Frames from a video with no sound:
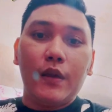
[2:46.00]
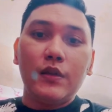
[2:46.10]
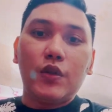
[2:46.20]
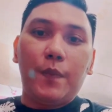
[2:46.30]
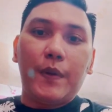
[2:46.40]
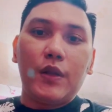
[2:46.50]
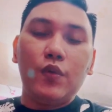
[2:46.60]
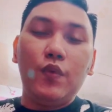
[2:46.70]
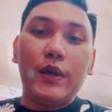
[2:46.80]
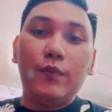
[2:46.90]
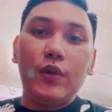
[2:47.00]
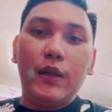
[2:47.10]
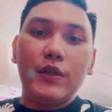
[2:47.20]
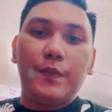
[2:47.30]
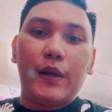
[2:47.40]
Stopper itu bukan
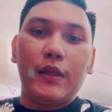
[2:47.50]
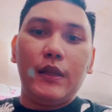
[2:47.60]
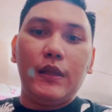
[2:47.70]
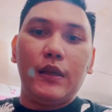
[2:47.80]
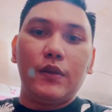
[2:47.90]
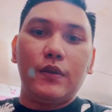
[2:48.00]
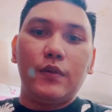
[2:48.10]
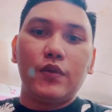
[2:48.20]
model seperti ini gitu